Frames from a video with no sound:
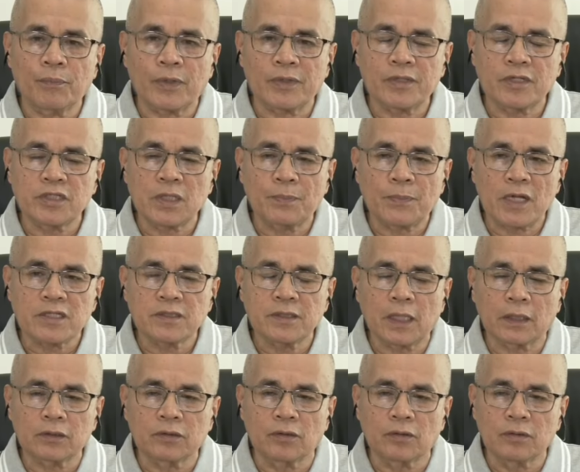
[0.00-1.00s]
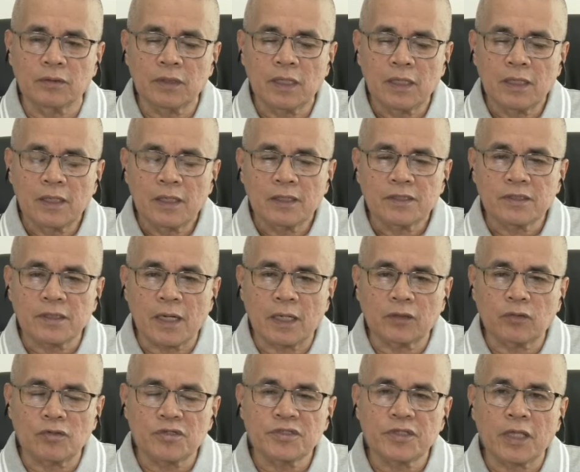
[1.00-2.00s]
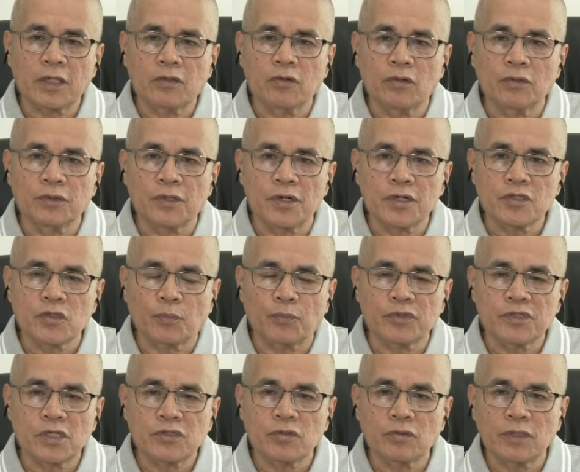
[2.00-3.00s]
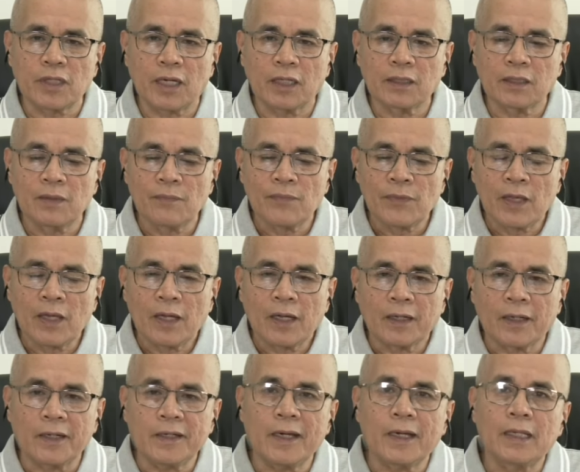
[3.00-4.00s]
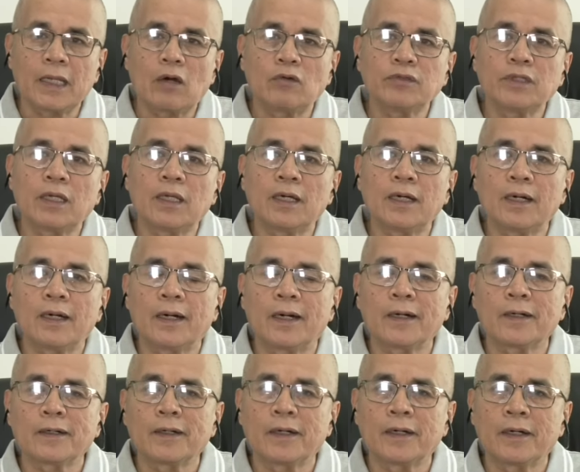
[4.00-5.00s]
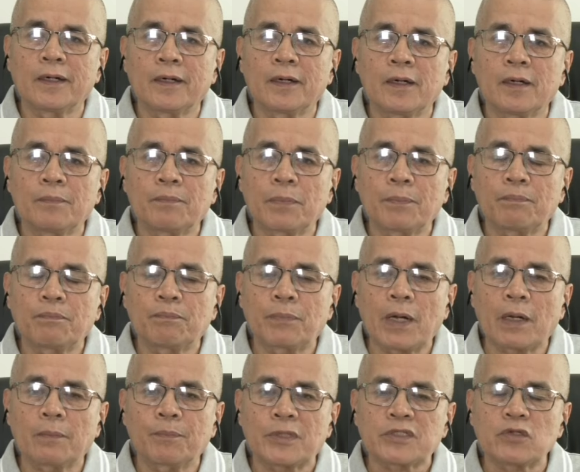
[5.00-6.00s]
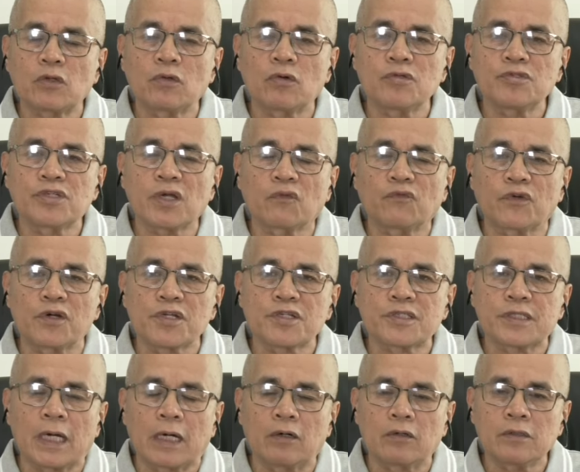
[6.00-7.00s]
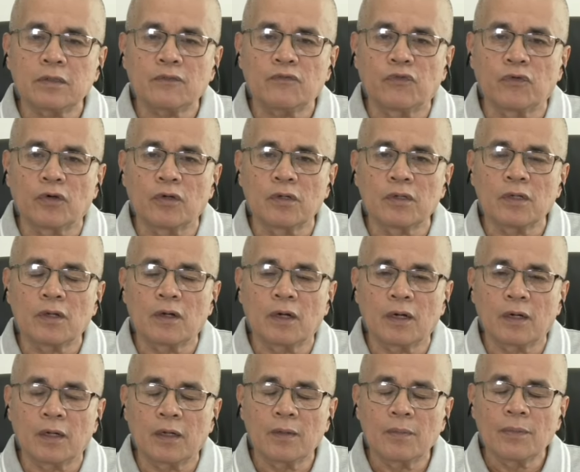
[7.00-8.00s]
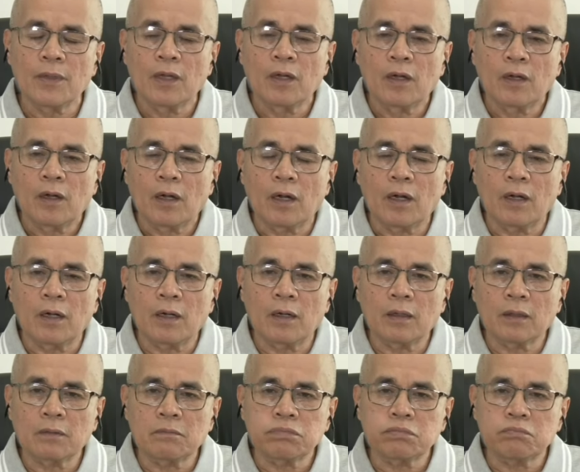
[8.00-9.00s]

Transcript: participants naton sa aton stakeholders tapos sa syudad nga i-allow nila ang uh, pagpasulod sa first town full uh, uh,